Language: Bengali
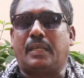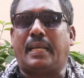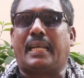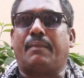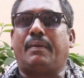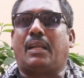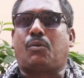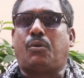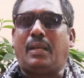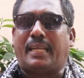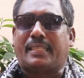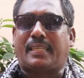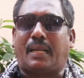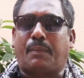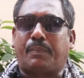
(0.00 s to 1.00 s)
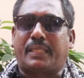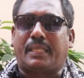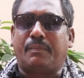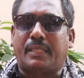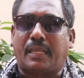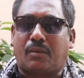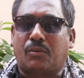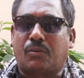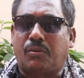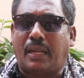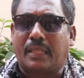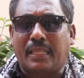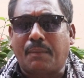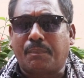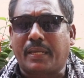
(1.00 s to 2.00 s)
একেবারে খোলা সারা পৃথিবীটা এখন
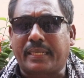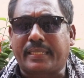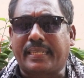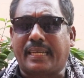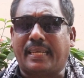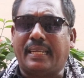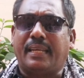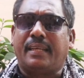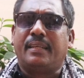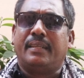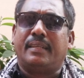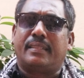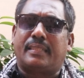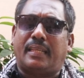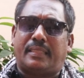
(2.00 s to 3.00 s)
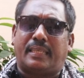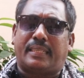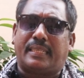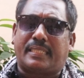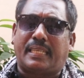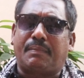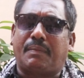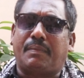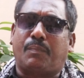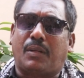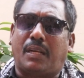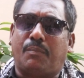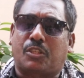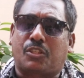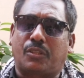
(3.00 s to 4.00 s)
খোলা তা আপনারা সেখানে তাদেরকে সেইভাবে
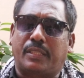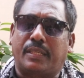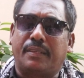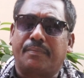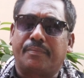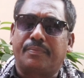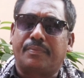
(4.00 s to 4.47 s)
পরামর্শ দিন